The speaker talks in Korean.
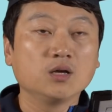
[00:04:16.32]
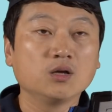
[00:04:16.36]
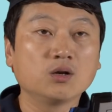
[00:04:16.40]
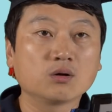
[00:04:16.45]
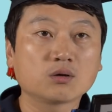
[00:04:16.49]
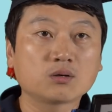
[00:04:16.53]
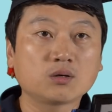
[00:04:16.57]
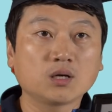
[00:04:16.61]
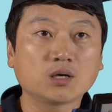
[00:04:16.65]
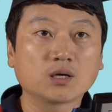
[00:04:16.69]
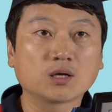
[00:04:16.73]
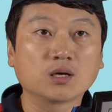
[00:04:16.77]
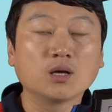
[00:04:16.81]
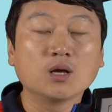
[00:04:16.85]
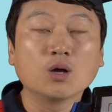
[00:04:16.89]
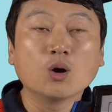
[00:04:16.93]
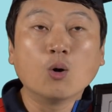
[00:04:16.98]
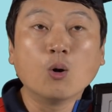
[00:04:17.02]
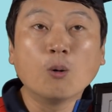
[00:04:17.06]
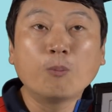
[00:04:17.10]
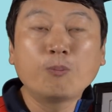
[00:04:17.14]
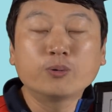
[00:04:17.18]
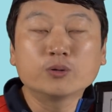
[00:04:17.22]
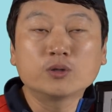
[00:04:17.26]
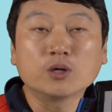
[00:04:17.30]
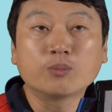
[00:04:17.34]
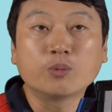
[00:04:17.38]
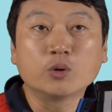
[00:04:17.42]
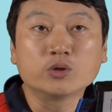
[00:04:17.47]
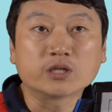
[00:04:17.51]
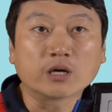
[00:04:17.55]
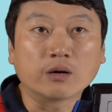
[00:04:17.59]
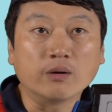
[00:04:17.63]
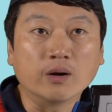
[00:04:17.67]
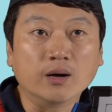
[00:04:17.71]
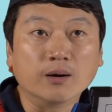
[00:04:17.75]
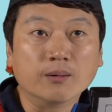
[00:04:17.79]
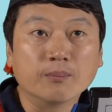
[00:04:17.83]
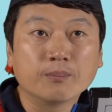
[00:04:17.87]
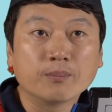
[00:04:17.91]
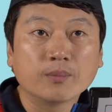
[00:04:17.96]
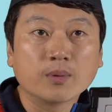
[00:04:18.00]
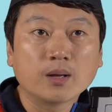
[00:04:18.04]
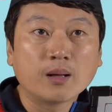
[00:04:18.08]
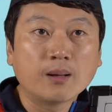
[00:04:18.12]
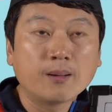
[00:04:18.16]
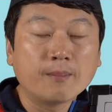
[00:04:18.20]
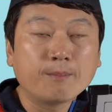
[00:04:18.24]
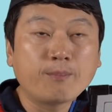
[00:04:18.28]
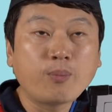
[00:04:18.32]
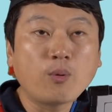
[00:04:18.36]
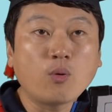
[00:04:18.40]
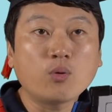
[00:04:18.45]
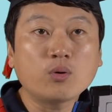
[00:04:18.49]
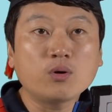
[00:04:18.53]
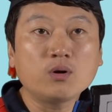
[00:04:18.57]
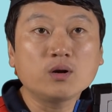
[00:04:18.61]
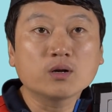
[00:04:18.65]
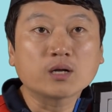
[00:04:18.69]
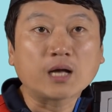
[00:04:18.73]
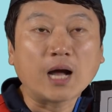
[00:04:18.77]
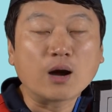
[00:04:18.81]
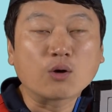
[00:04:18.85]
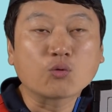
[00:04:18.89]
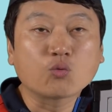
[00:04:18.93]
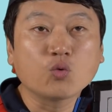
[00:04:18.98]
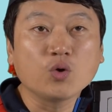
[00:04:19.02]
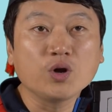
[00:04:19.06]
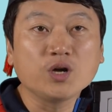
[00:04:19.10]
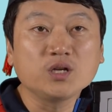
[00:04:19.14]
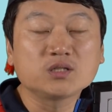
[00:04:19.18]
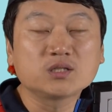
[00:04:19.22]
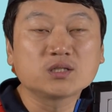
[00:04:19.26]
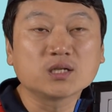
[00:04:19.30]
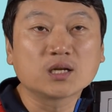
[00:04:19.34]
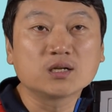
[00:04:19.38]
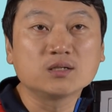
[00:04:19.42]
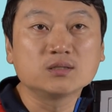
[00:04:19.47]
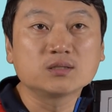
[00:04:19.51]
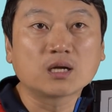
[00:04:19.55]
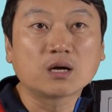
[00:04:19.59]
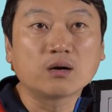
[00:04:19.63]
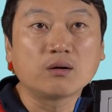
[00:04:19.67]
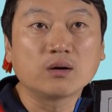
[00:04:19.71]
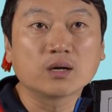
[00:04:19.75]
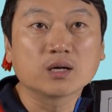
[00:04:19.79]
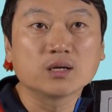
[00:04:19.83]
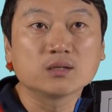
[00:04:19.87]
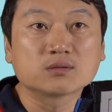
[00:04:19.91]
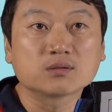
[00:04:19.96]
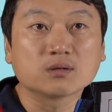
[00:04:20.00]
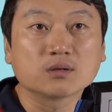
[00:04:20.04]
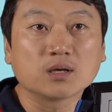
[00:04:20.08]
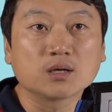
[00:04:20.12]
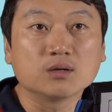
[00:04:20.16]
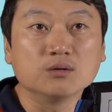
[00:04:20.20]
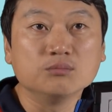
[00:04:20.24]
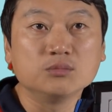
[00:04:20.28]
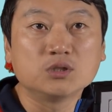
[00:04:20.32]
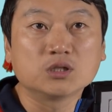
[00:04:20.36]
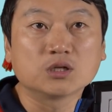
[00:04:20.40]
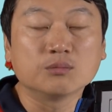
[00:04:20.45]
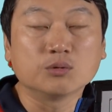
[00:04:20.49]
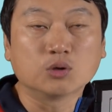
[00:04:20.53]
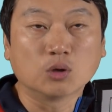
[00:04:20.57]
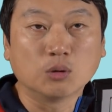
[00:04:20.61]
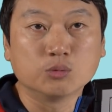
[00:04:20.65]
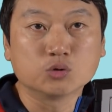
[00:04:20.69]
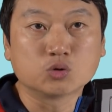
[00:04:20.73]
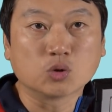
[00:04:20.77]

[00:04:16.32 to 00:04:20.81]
이렇게 오프더 볼 상황 볼을 갖고 있지 않은 상황에서의 움직임이 너무